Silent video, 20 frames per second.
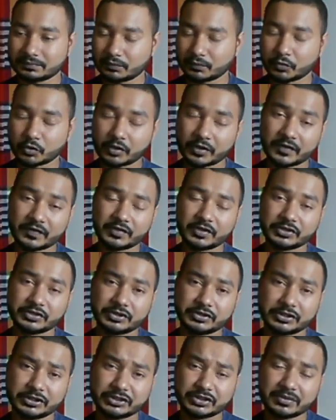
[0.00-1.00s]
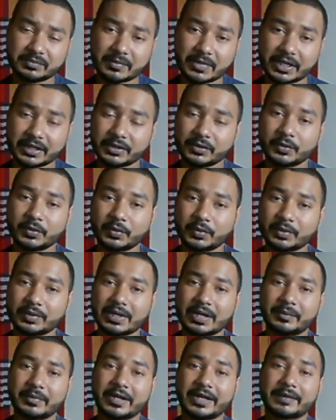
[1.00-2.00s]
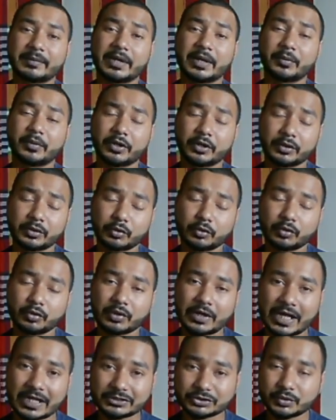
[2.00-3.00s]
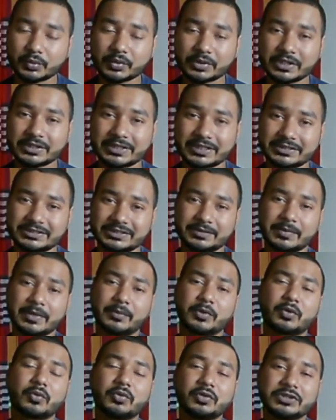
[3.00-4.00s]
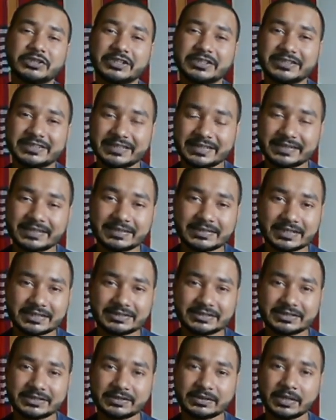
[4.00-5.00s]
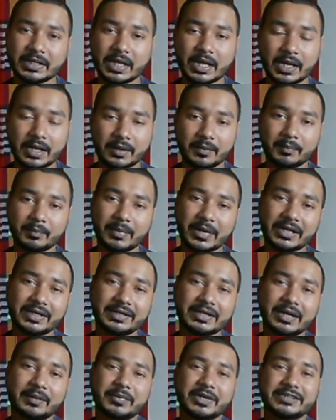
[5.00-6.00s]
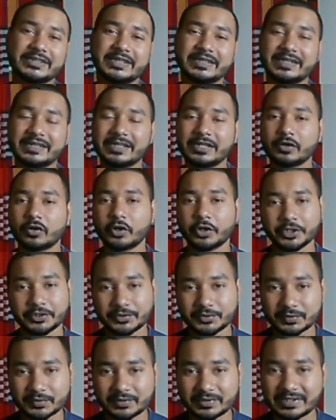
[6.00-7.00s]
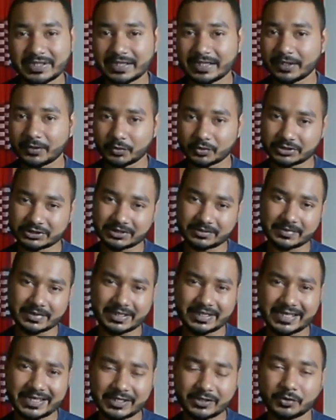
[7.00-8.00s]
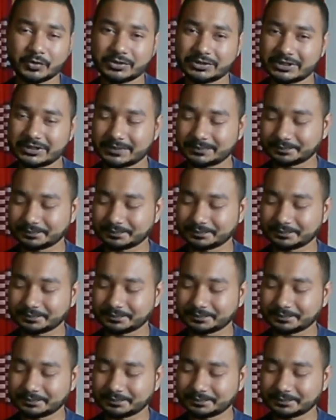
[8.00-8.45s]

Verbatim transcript: প্রোকেস্টিনেশন মানে হলো আমরা কোনো কাজ করতে চাচ্ছি বা আমরা কোনো জিনিস শিখতে চাচ্ছি বাট আমরা সেটি নিয়ে অহেতুক ডিলে করছি বা দেরি করছি